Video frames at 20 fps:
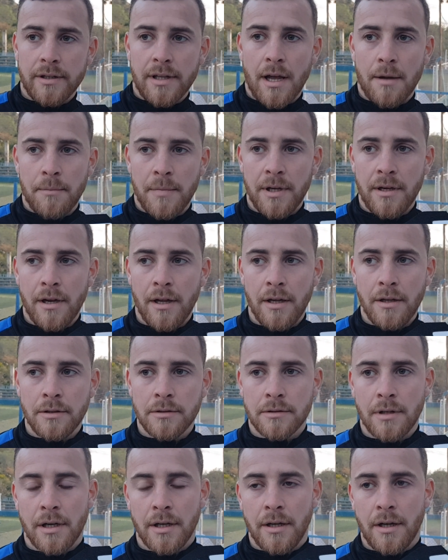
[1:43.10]
también hay,
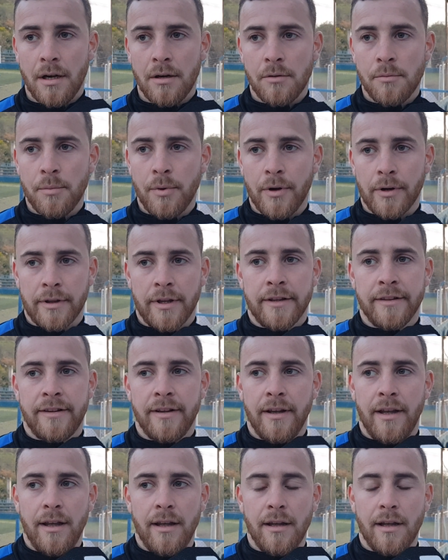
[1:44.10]
hay algo
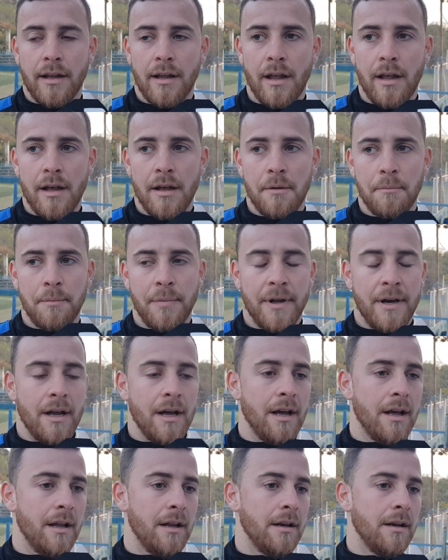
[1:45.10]
importante que
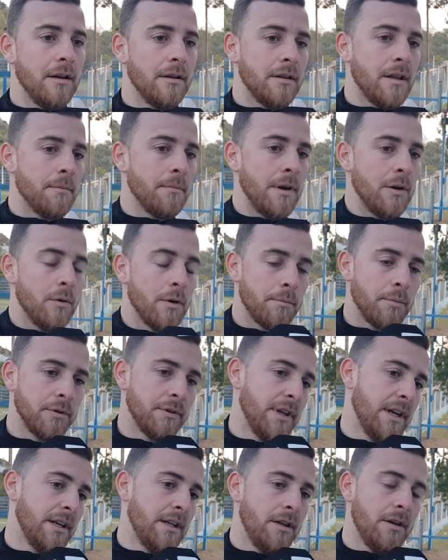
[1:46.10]
para el tema del cuerpo
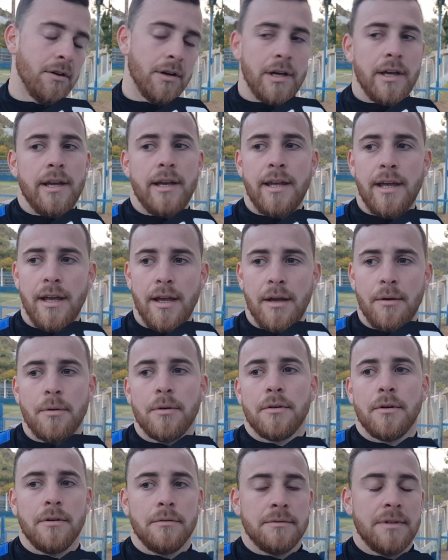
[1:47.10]
técnico, que es que
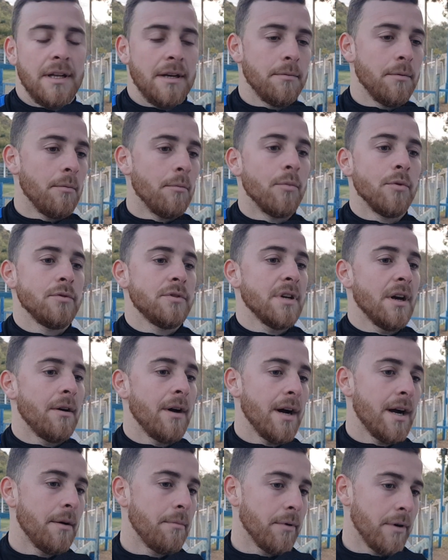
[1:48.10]
bueno, tenemos muchas
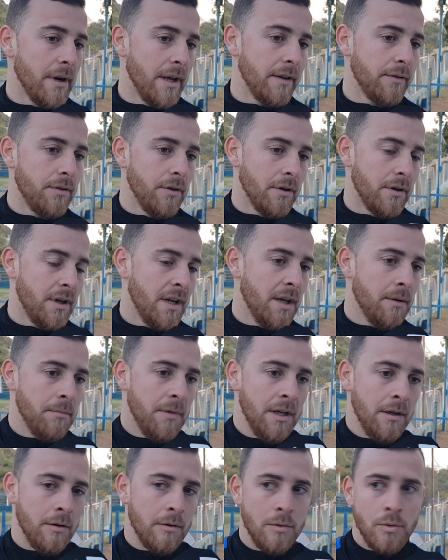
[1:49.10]
bajas por lesiones, me
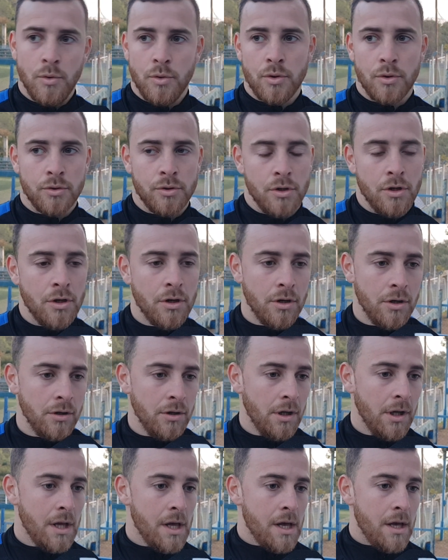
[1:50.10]
incluyo yo,
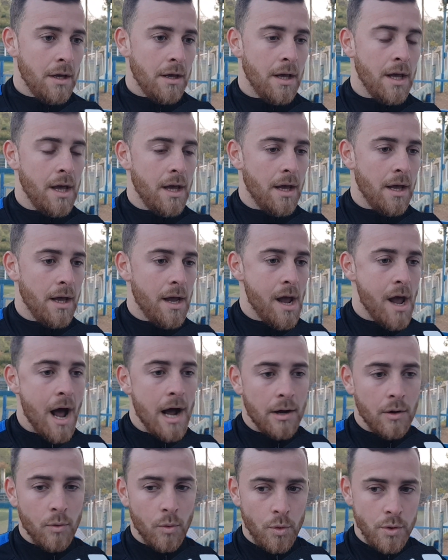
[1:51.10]
eh,
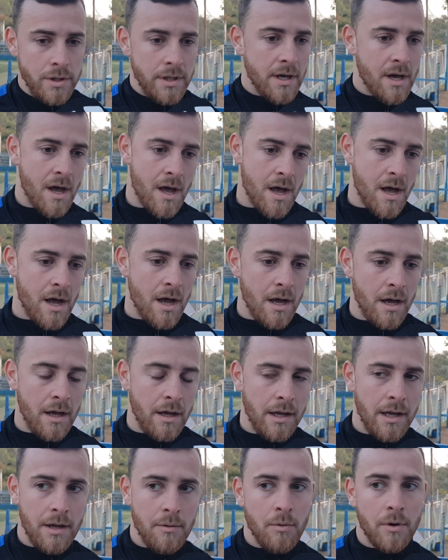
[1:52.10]
Acuña,
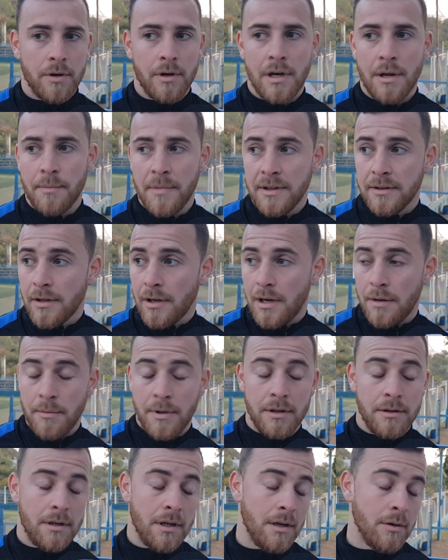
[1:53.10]
eh, bueno,
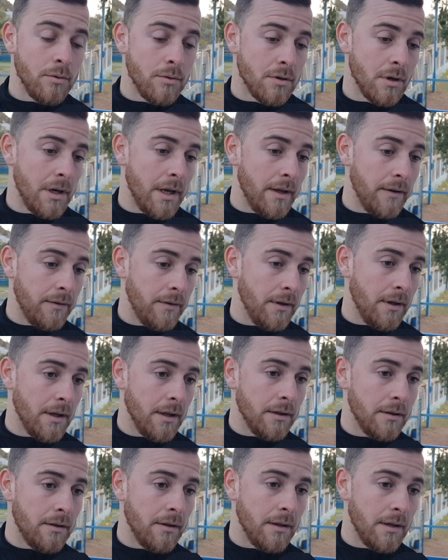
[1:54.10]
lamentablemente Lucho Lenzi, que
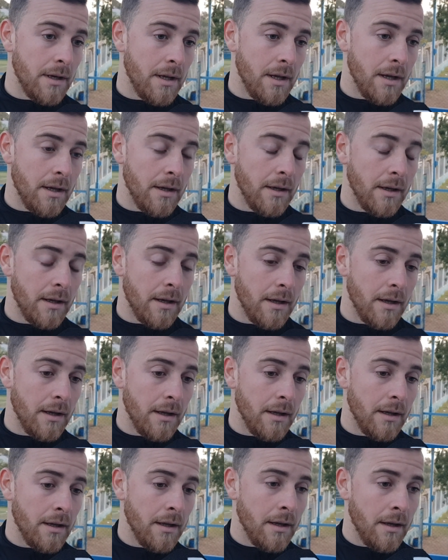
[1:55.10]
tiene
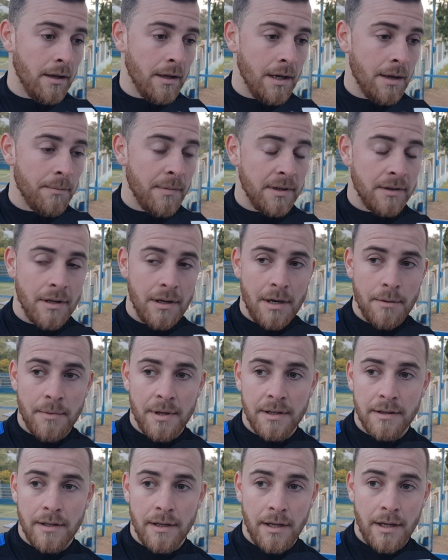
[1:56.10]
que
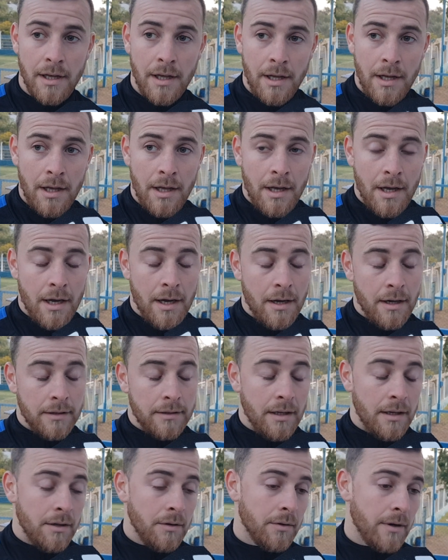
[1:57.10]
lamentablemente ha
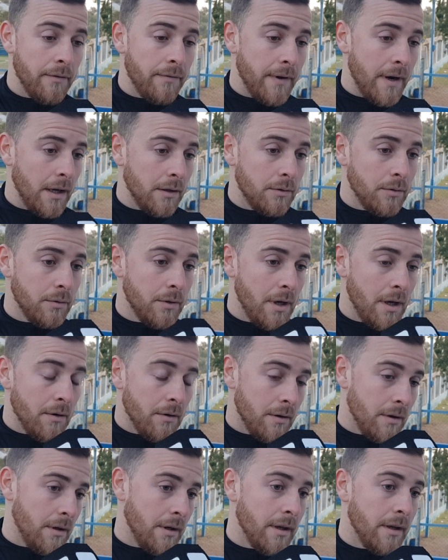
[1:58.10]
tenido una fractura y
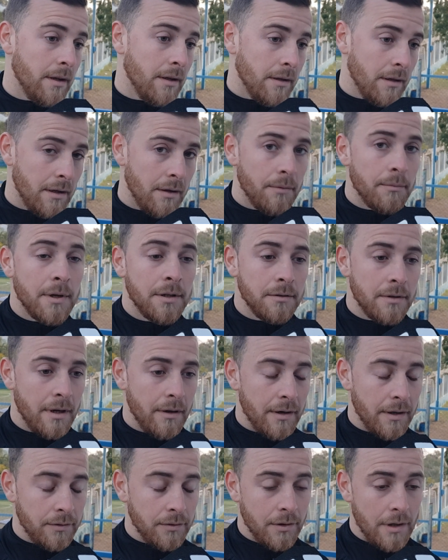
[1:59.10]
bueno, le, le, mando un
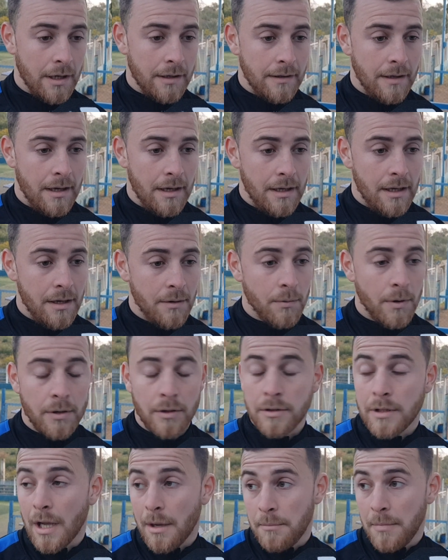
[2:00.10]
abrazo grande. Y
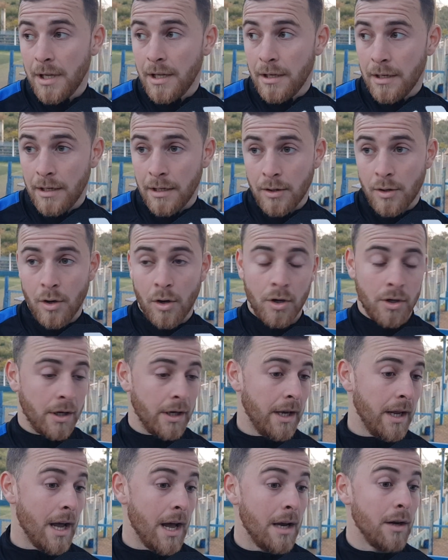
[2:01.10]
bueno, también
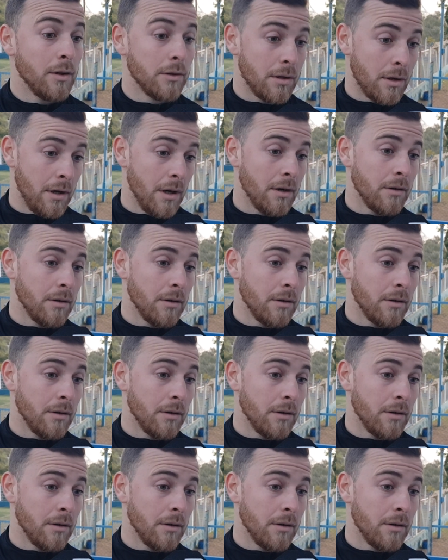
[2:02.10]
Correa el otro día